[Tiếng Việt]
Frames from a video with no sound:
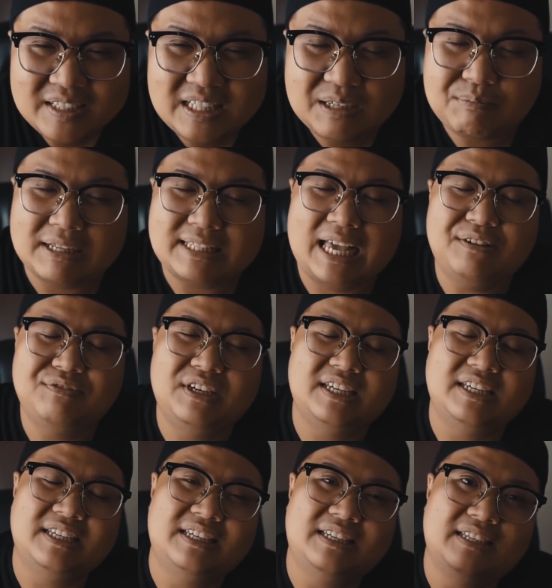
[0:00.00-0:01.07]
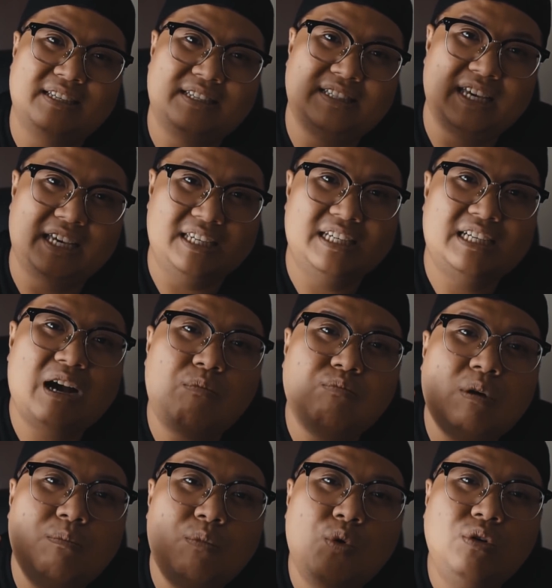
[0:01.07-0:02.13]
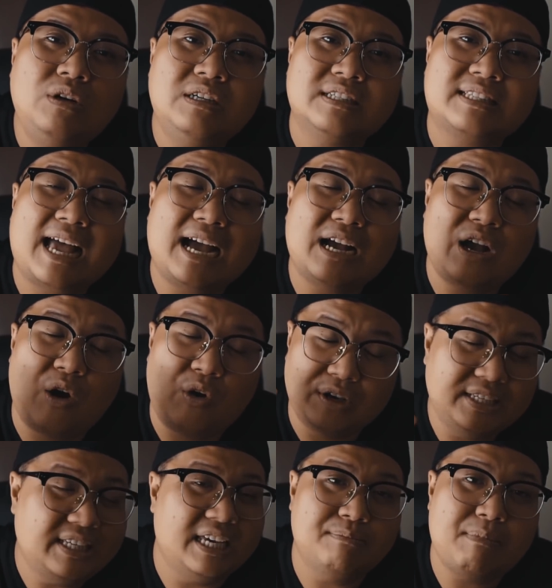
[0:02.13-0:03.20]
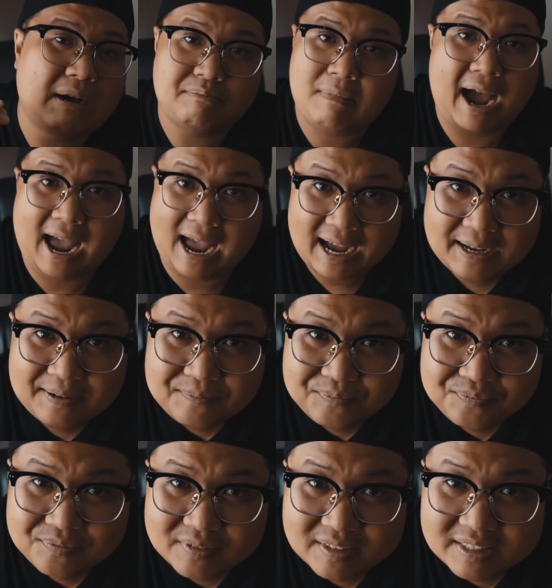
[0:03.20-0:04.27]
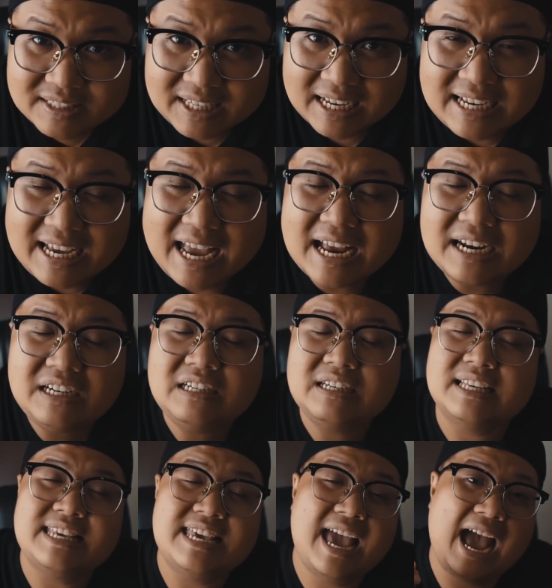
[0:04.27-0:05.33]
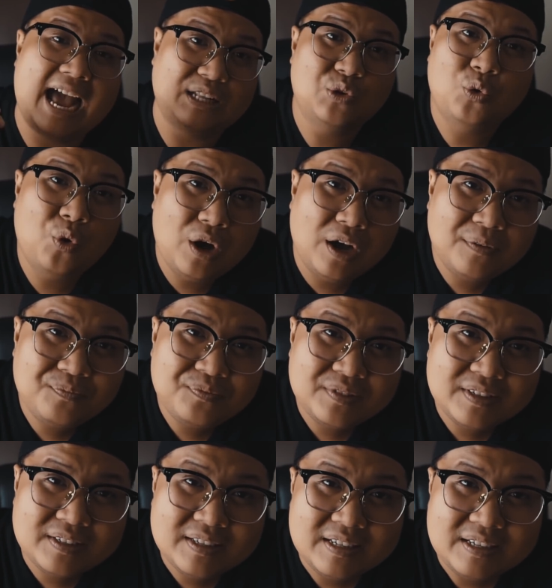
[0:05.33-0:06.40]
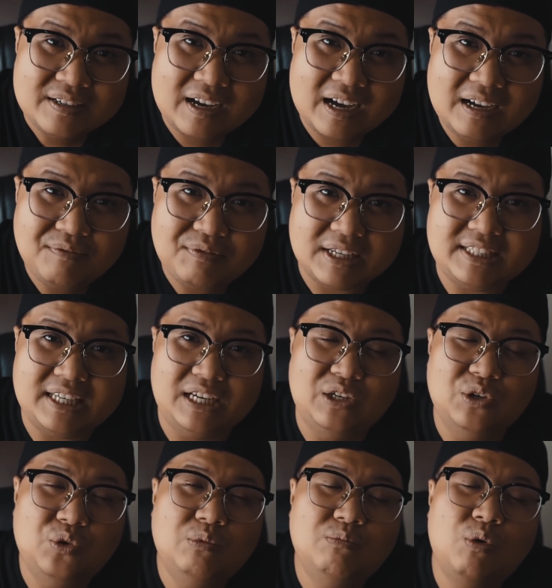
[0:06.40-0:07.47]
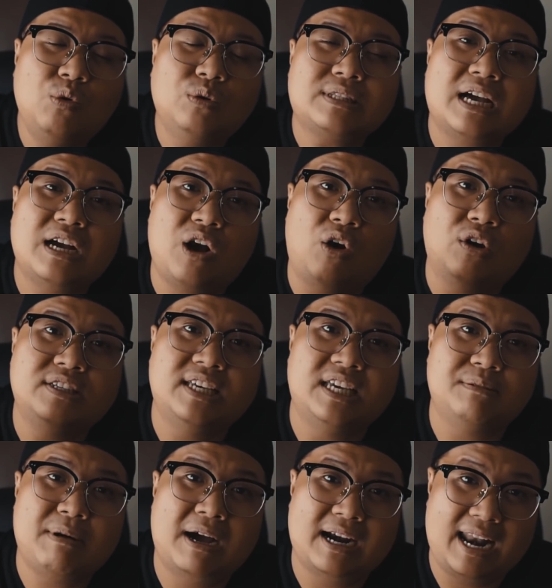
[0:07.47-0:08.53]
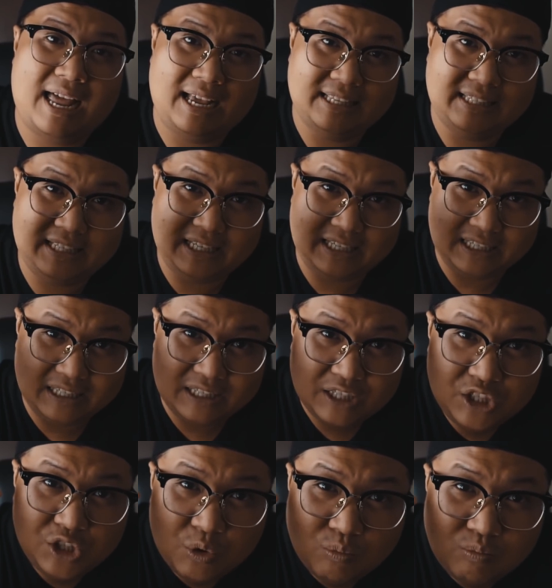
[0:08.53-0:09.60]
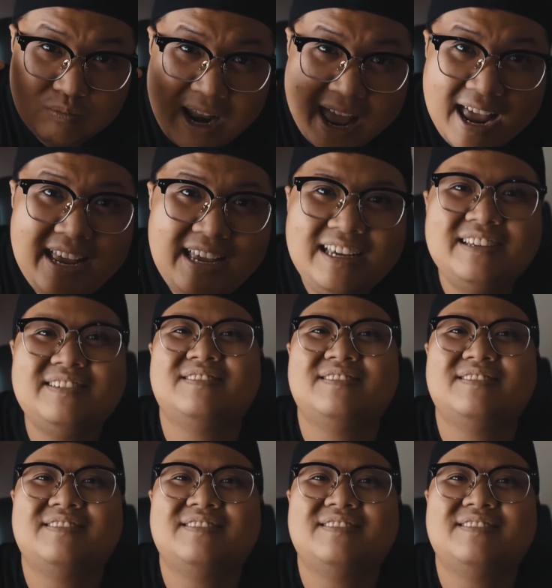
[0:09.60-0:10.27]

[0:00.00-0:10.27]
Nhưng mà tại vì chị không có muốn người ta gọi chị bằng bà sẽ nghe rất là già nua à, và chị luôn muốn người ta gọi chị bằng là chị dung đế